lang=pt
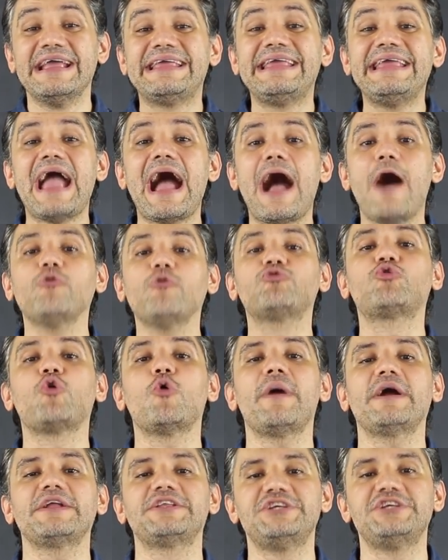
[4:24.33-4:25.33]
que
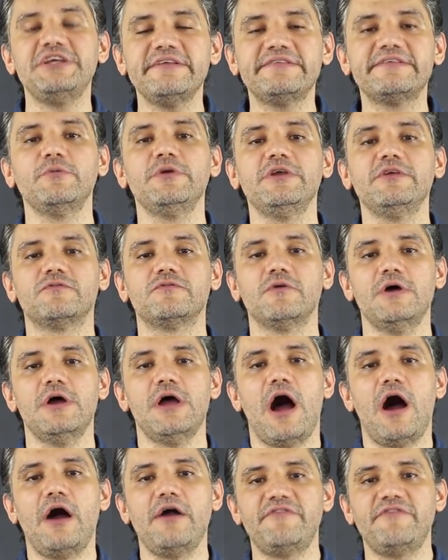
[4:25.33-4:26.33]
automatizam isso.
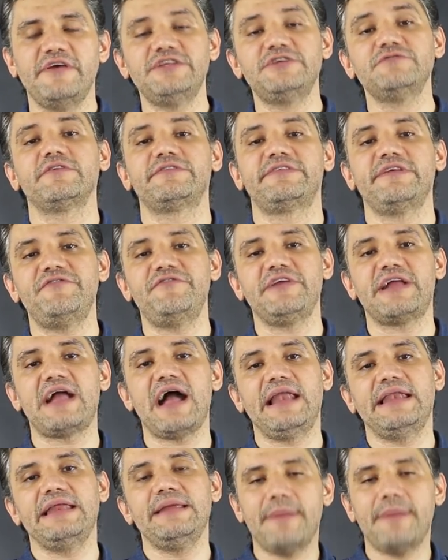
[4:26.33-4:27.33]
Ao invés de você
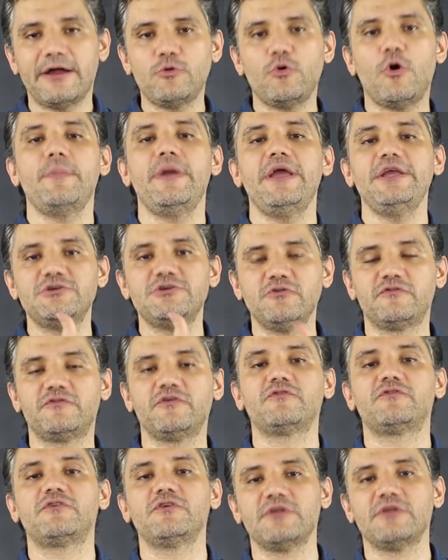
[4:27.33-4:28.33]
ficar ali manualmente no
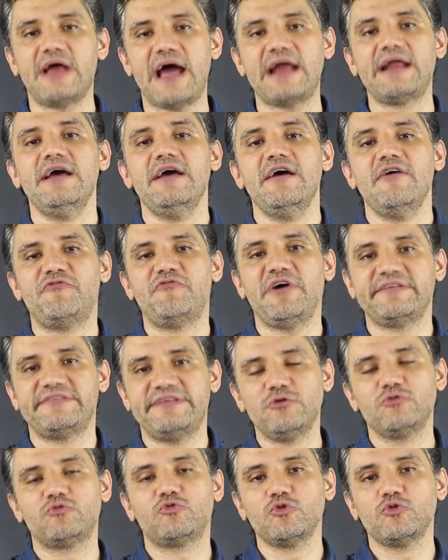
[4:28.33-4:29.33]
seu celular
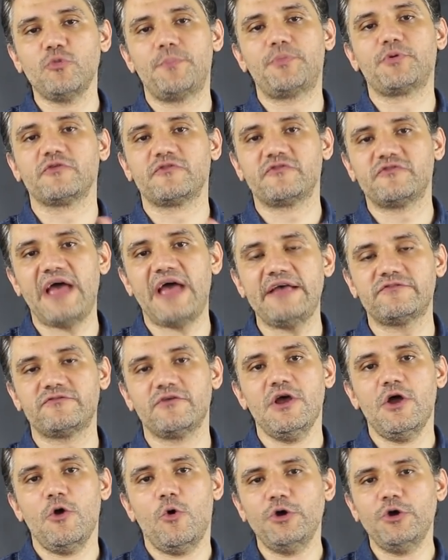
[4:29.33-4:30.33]
fazendo todo o processo,
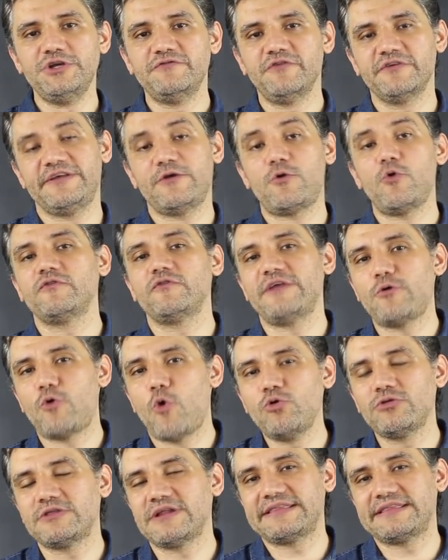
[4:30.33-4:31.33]
hoje você consegue
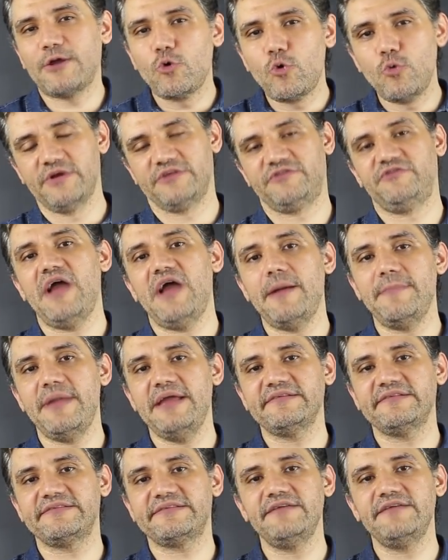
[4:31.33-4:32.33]
contratar algumas
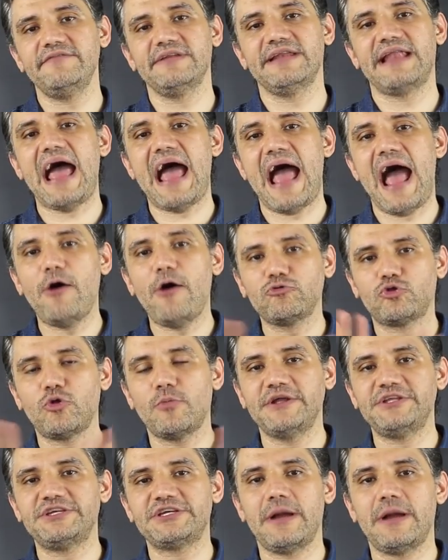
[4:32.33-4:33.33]
ferramentas que lá
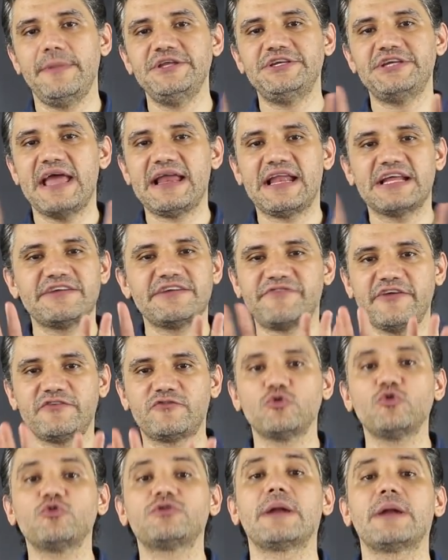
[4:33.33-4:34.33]
automaticamente ela já faz
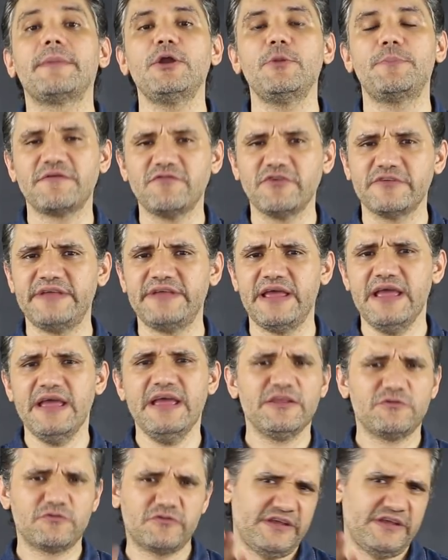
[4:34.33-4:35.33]
todo o trabalho para você.
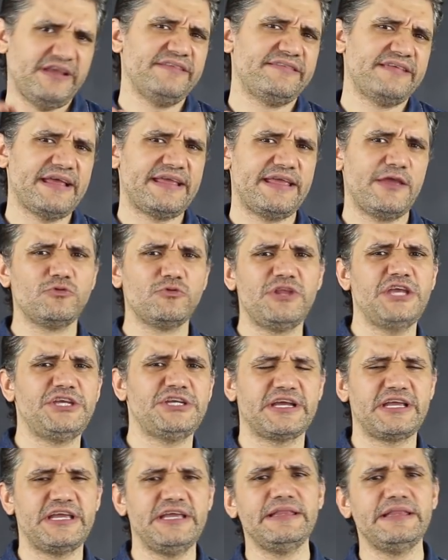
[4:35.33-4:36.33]
Se você quiser que eu
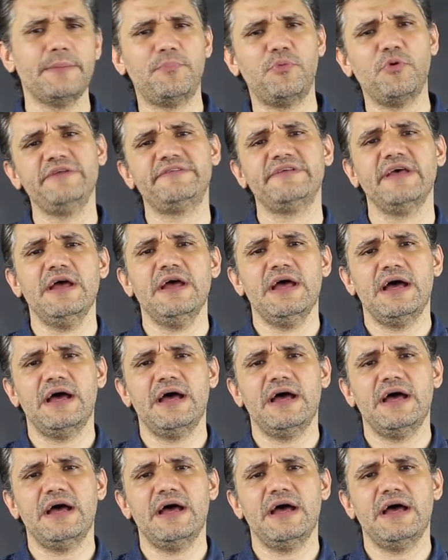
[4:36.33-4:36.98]
deixe aqui depois uh,